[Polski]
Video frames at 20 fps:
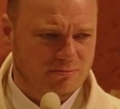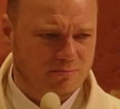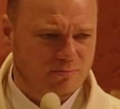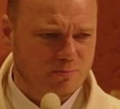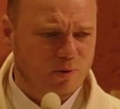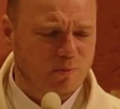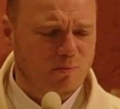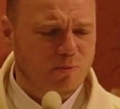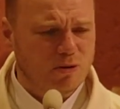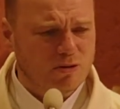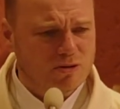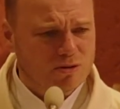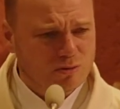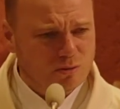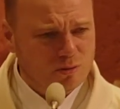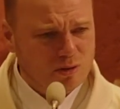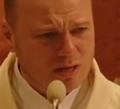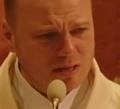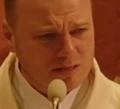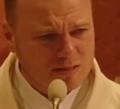Po prostu
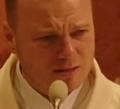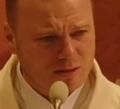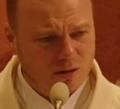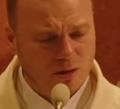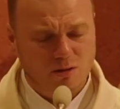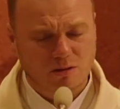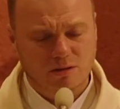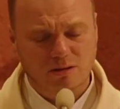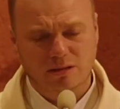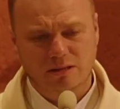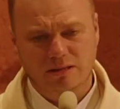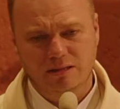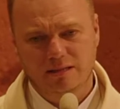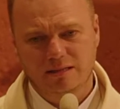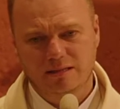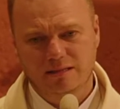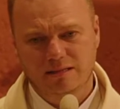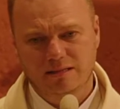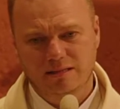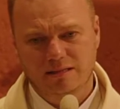niezdolni,
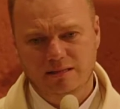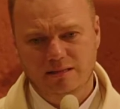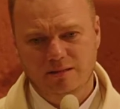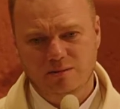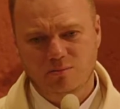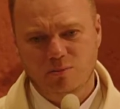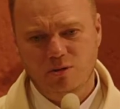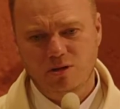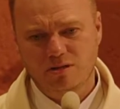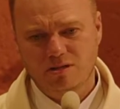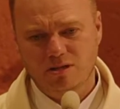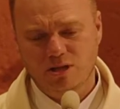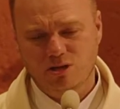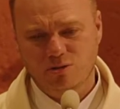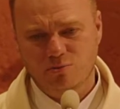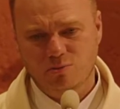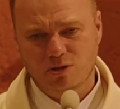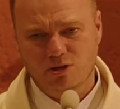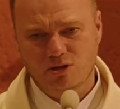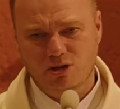bo
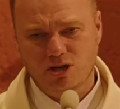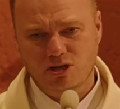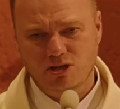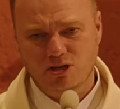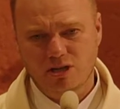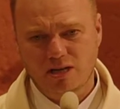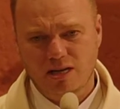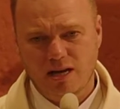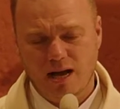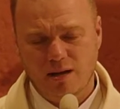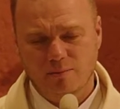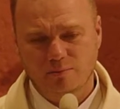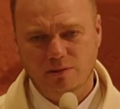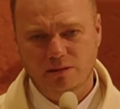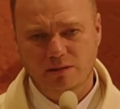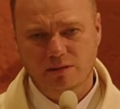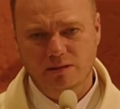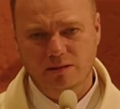jesteśmy grzesznikami.